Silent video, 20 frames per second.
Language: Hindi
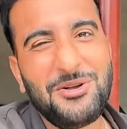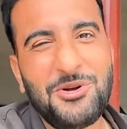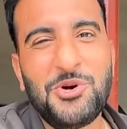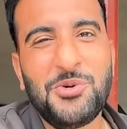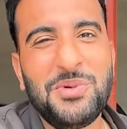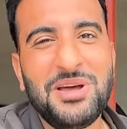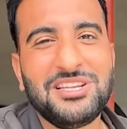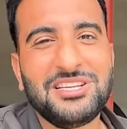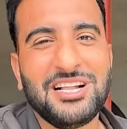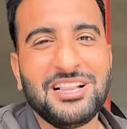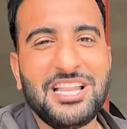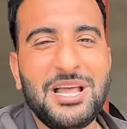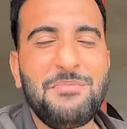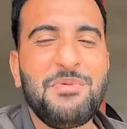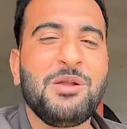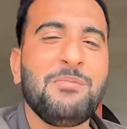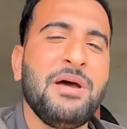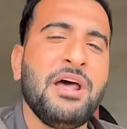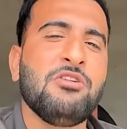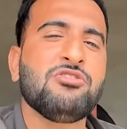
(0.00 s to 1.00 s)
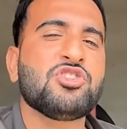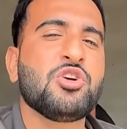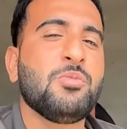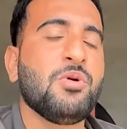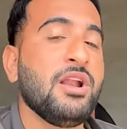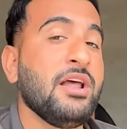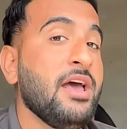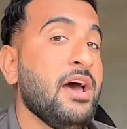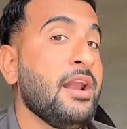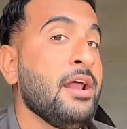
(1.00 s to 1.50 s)
घूमने चलते फिर मैंने उसको
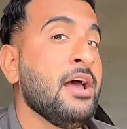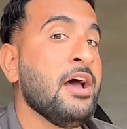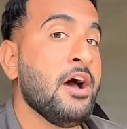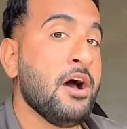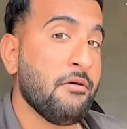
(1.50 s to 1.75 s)
बोला यार